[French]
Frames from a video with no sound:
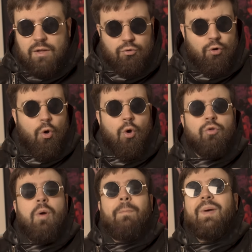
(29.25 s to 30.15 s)
de le
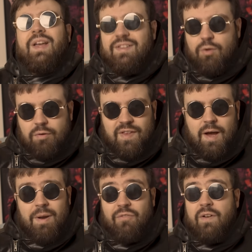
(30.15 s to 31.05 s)
rendre
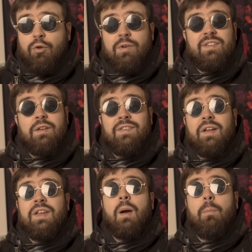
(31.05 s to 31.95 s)
présentable afin de laisser une
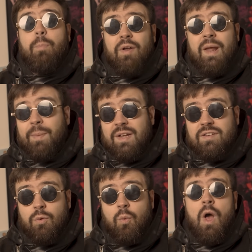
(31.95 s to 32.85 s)
dernière bonne
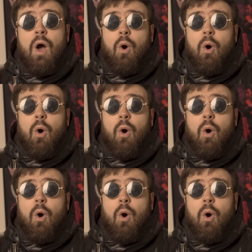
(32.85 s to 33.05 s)
impression